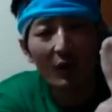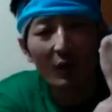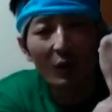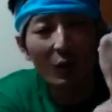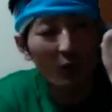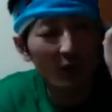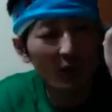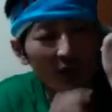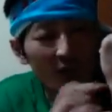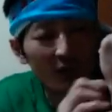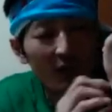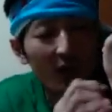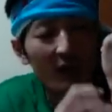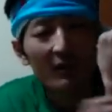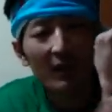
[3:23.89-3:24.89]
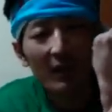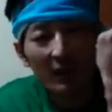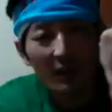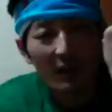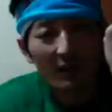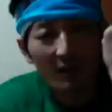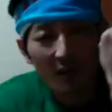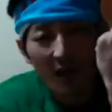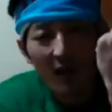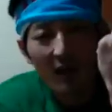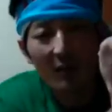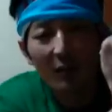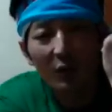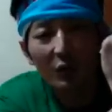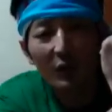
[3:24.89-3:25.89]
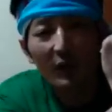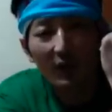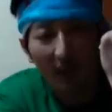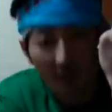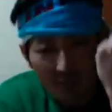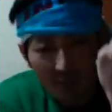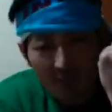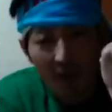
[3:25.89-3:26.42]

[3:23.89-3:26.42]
こう、リングがあるから皮が戻れない。